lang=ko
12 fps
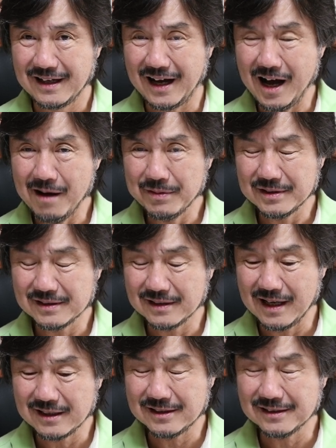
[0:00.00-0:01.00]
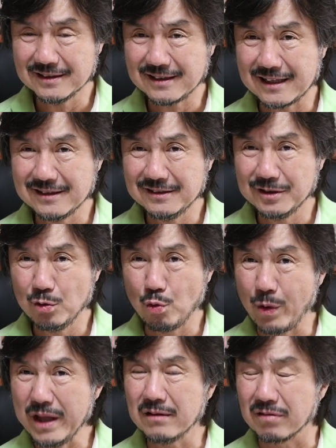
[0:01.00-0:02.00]
아버스가 찍은 사진들이
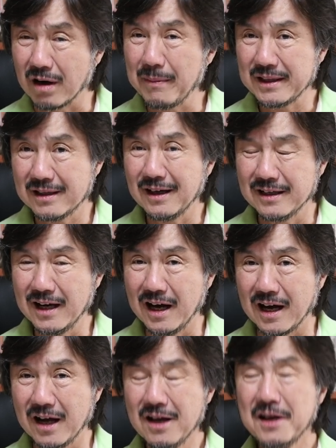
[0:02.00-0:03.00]
왜 드라마틱하냐?